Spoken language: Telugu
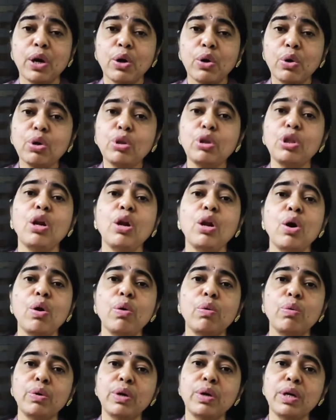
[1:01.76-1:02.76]
మన ప్రకృతిలో
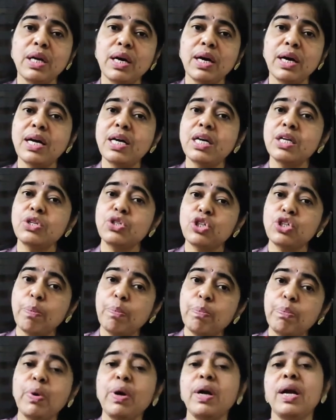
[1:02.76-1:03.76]
ఉన్న
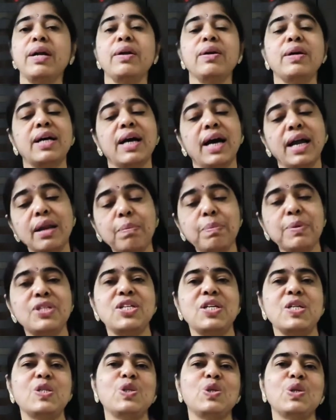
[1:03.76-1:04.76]
చప్పుళ్లను
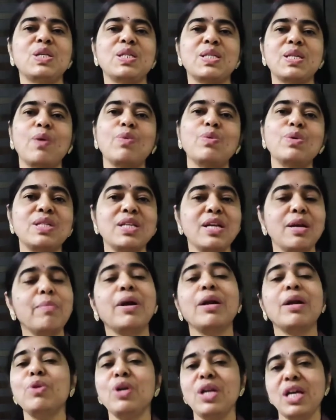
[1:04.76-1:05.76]
కలిపి చేస్తున్న
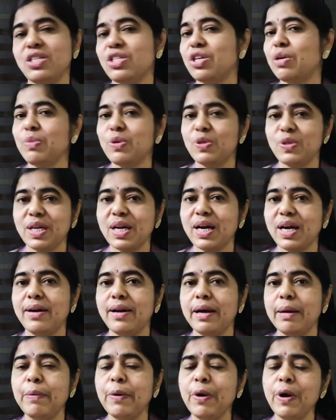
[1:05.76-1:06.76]
సౌండ్స్నే మనము నేచర్ మ్యూజిక్
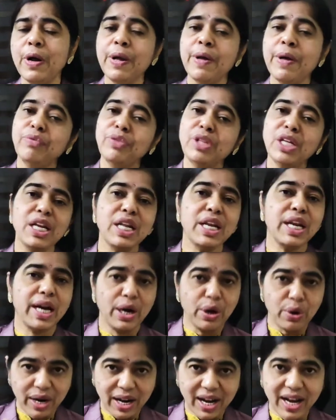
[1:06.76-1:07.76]
అంటాము దీన్ని
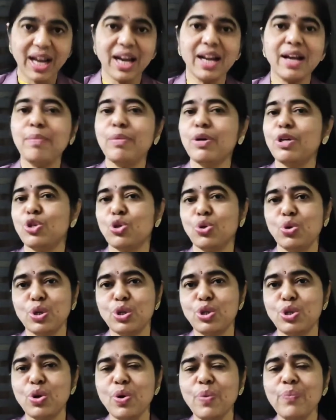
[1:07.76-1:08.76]
రెండు రకాలుగా మీరు
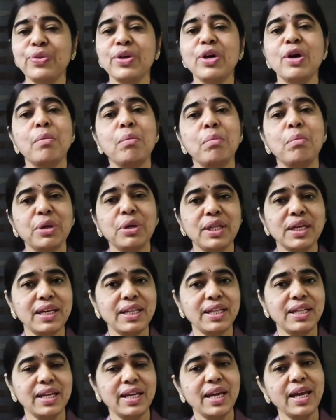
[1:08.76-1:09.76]
చూడొచ్చు
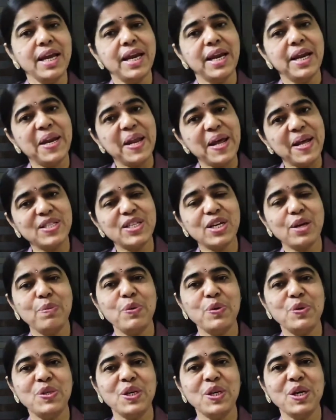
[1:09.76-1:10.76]
మొదటిది
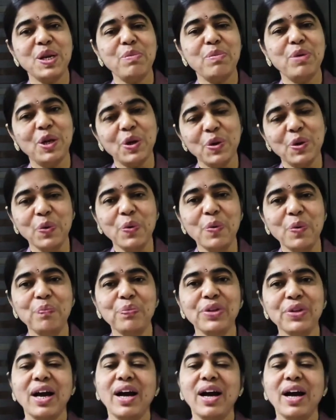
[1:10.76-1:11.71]
నేచర్ మ్యూజిక్ని మీరు